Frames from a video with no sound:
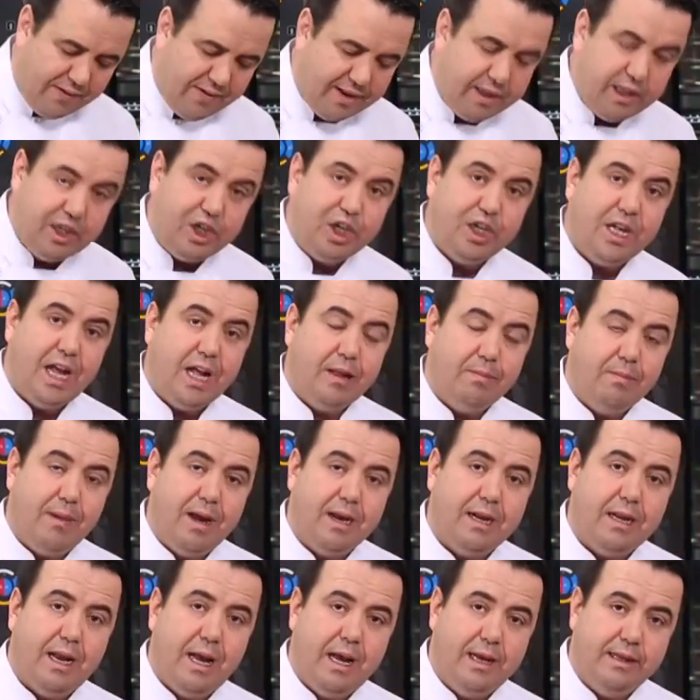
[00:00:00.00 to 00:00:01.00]
tavanın içine
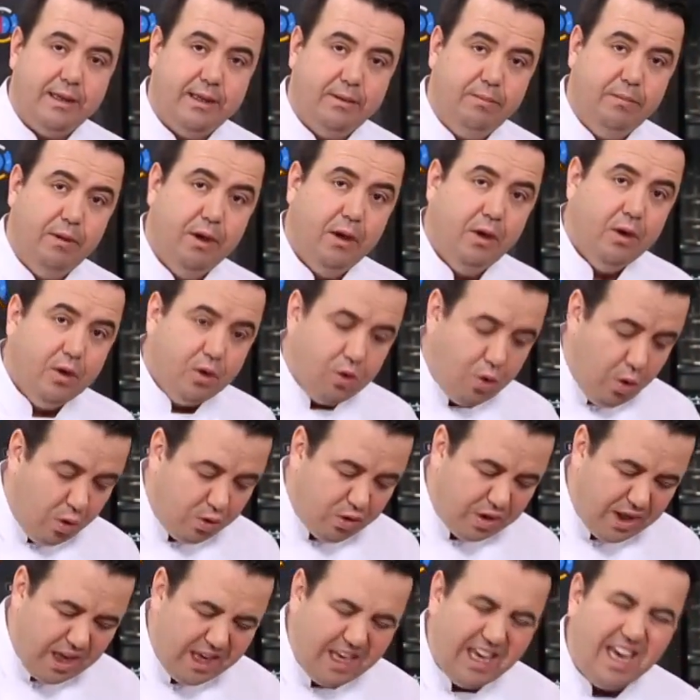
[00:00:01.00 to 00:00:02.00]
atmak lazım.
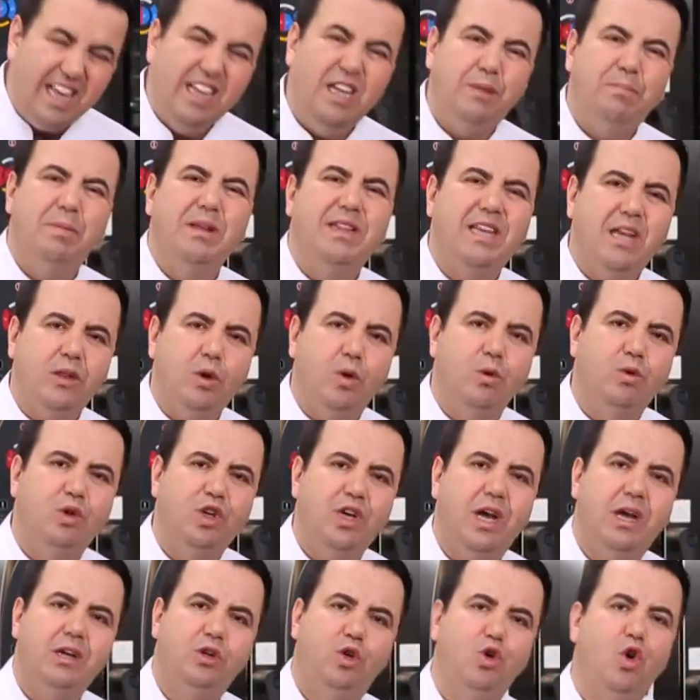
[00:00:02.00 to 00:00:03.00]
Yoksa yanık bir tat
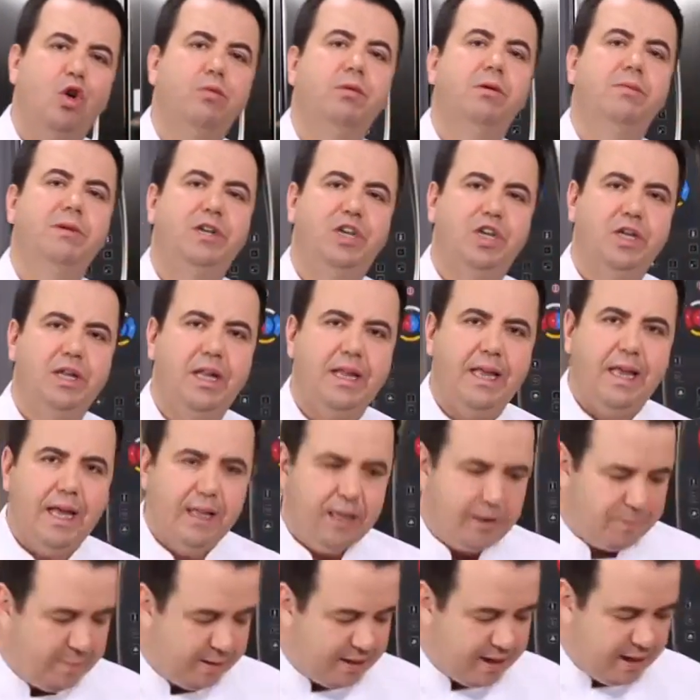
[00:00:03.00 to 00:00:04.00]
olacak. Çorbamın içinde de
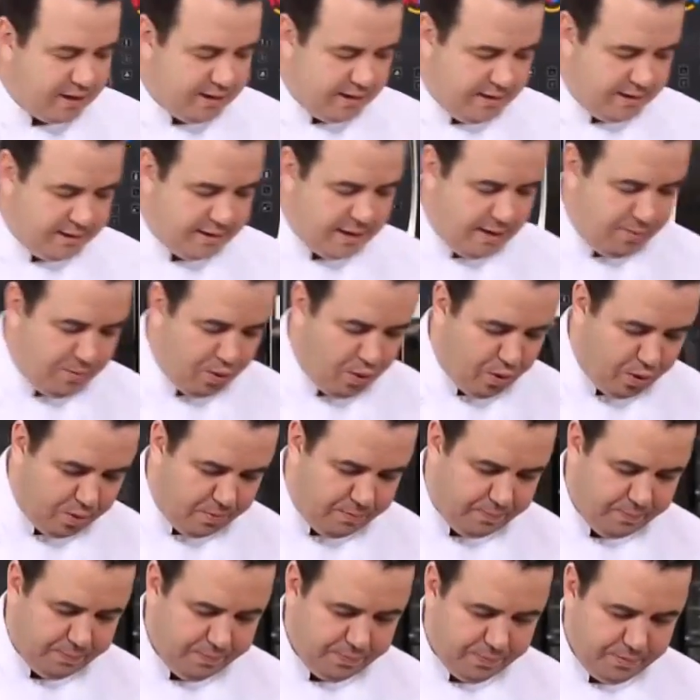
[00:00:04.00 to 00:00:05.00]
yanık bir tat
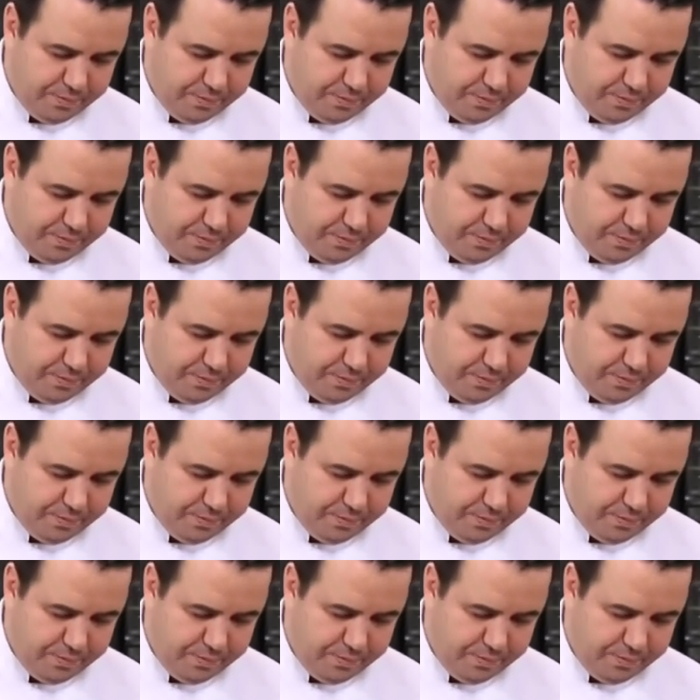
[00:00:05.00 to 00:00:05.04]
istemiyorum.